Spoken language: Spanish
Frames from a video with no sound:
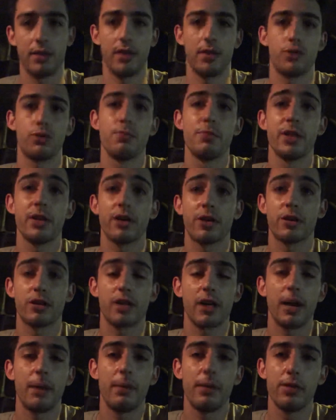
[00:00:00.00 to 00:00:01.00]
Es un vídeo que
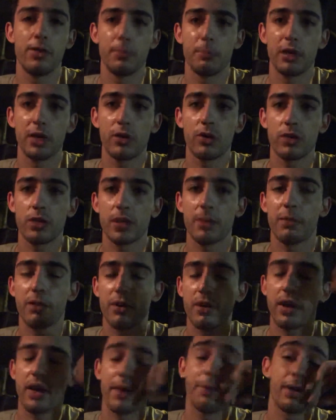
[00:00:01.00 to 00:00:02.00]
estoy grabando en mi coche, pero
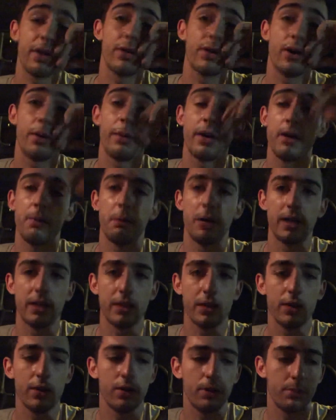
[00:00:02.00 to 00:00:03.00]
es que he venido a ver el
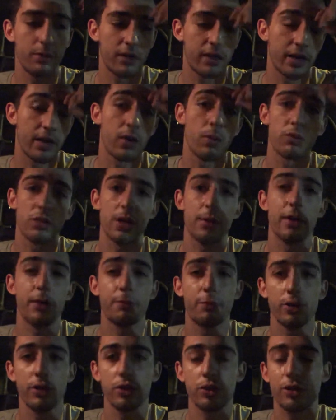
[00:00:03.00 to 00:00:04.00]
partido porque, como sabéis,
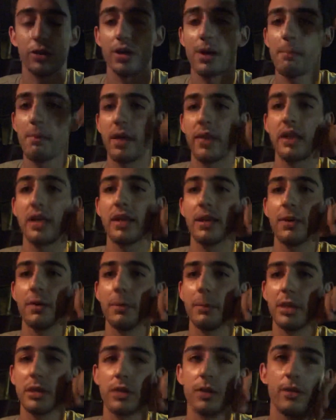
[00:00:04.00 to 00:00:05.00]
pues yo estoy en Madrid de
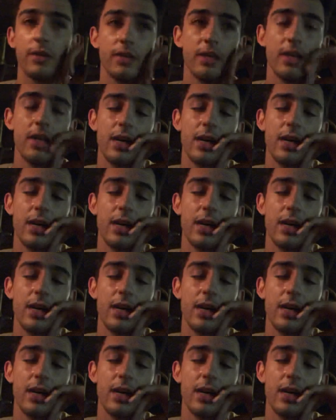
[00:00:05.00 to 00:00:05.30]
momento